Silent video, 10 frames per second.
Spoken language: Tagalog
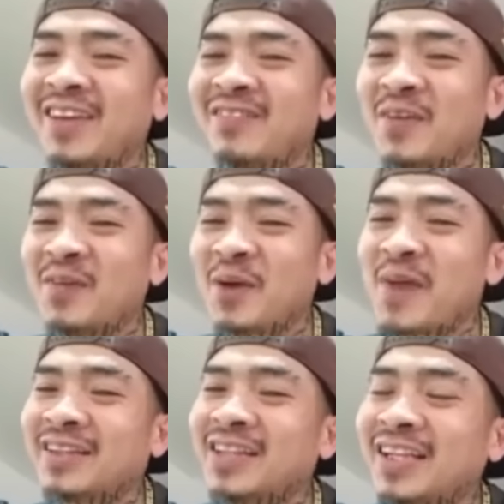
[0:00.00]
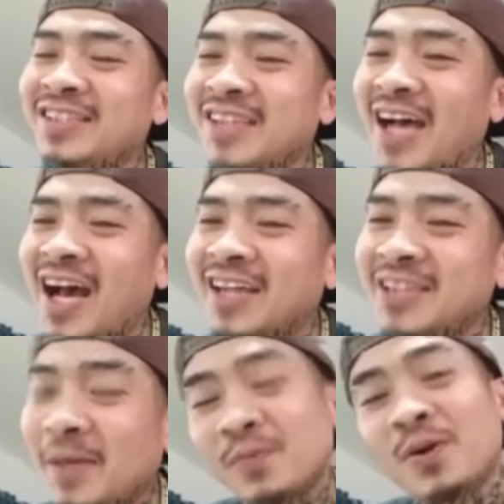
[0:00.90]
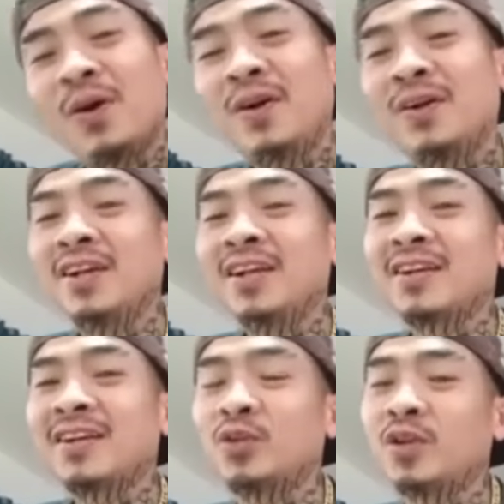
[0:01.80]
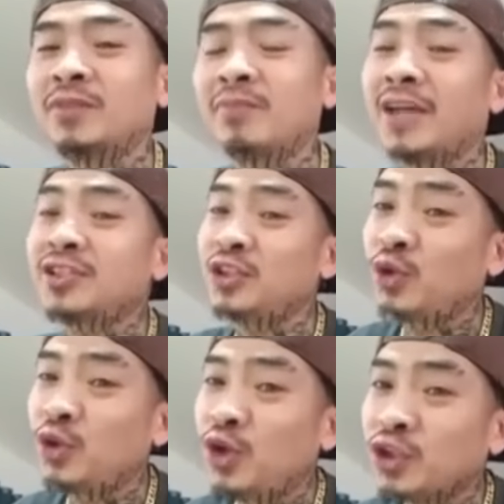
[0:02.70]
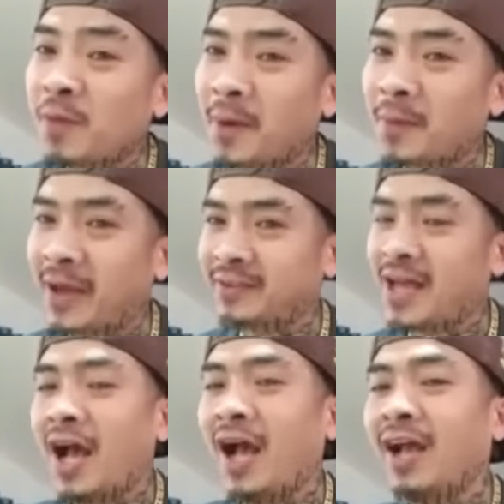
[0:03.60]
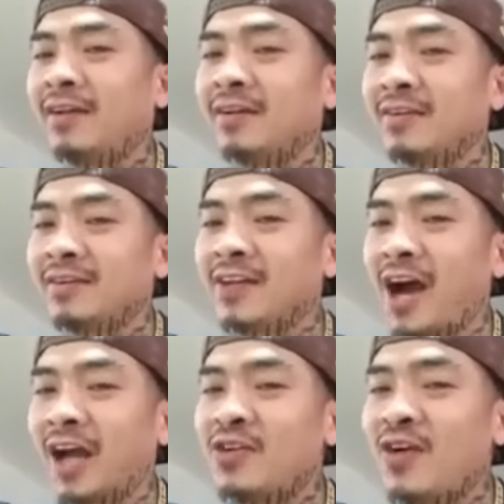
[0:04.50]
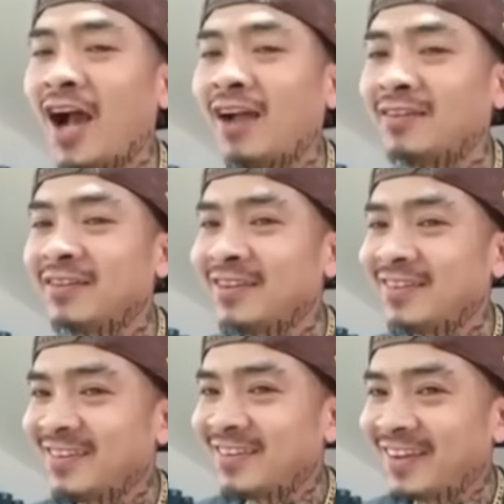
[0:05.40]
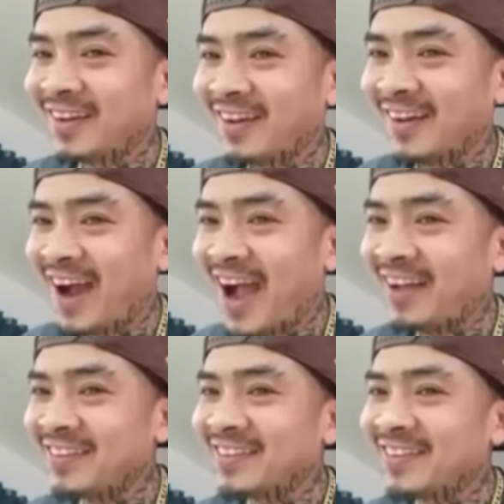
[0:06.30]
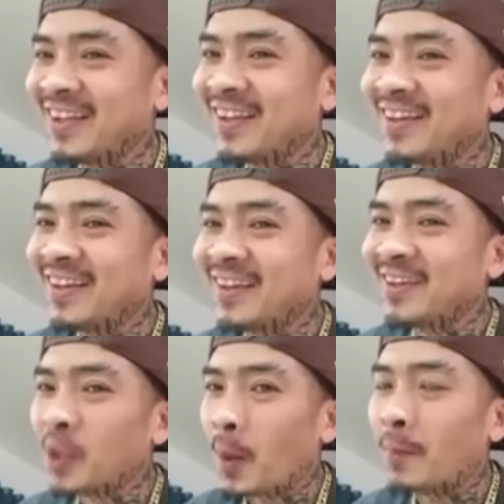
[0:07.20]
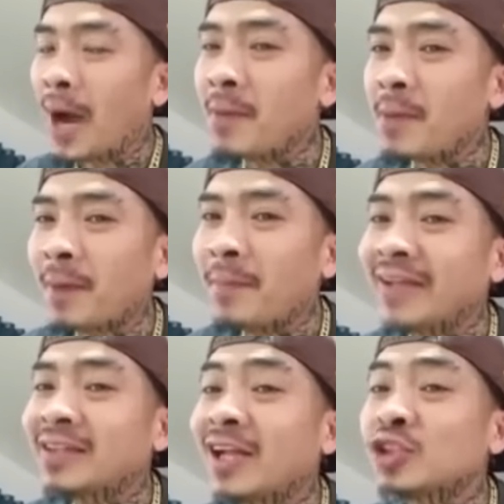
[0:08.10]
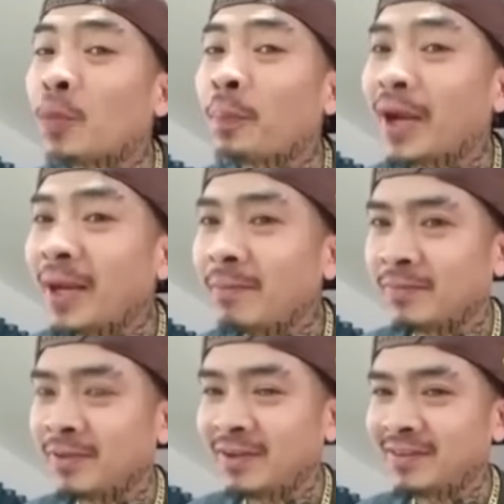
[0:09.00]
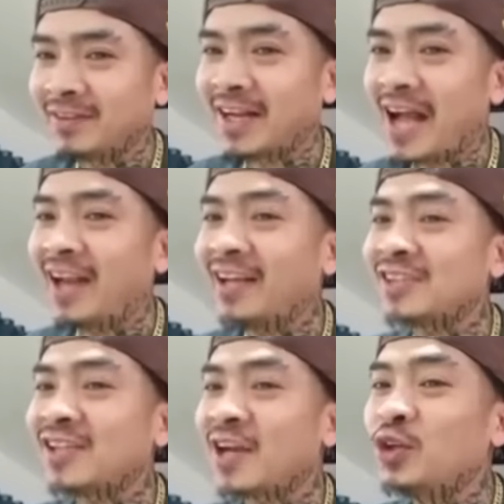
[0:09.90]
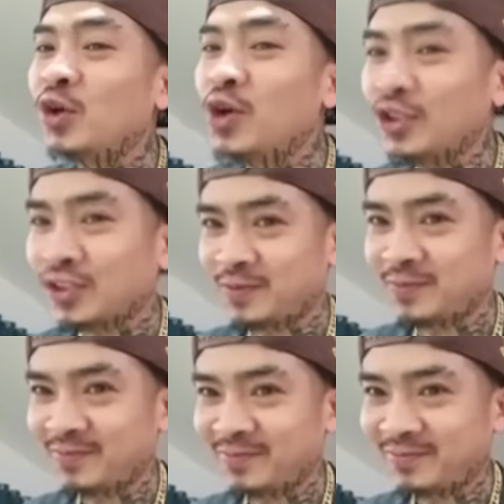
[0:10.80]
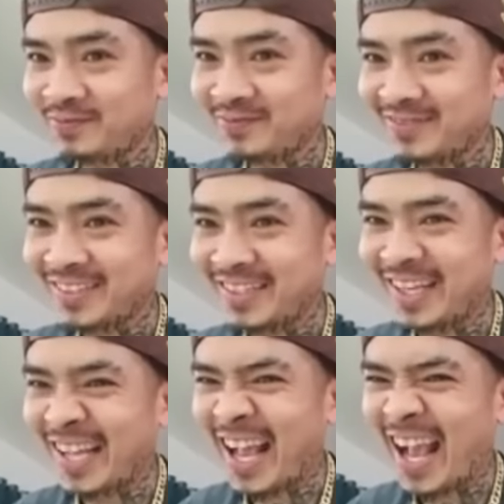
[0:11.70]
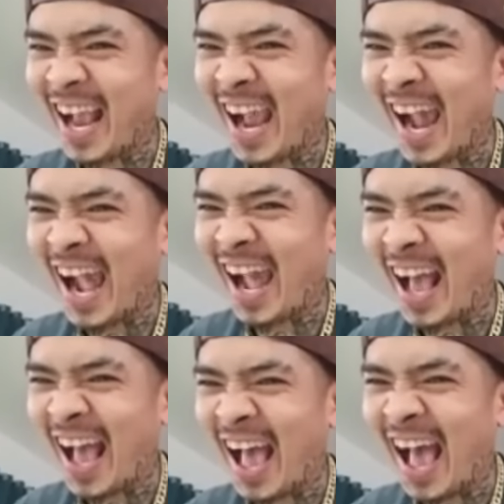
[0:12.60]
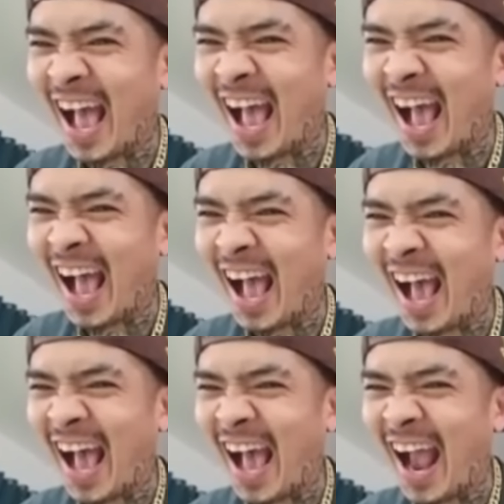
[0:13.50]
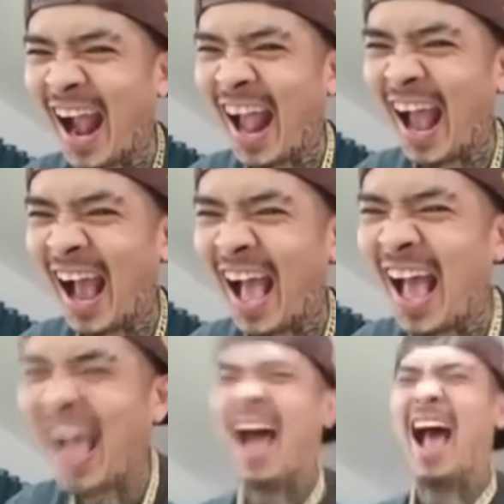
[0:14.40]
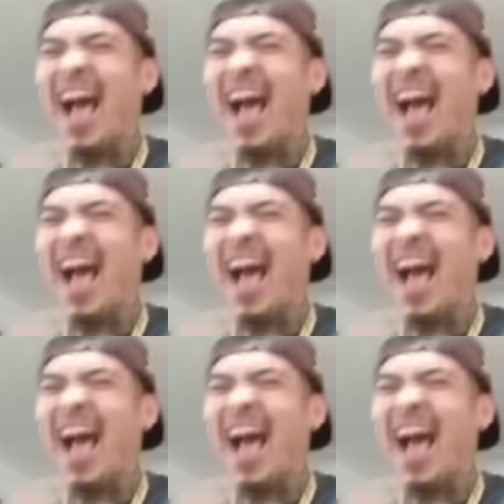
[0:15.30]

may magbenta din sa shop ko. Katulad, baka Sir Julius may magbenta. Ah, easy, easy, ano, wala, wala. Guaranteed yun. Guaranteed, wala. Baka may magbenta ng Supreme. Ay, wala. Nagalit ka, Sir Julius. Buti na lang. Huwag ka ka maingay. Masyado ka maingay. Sige ka, eh.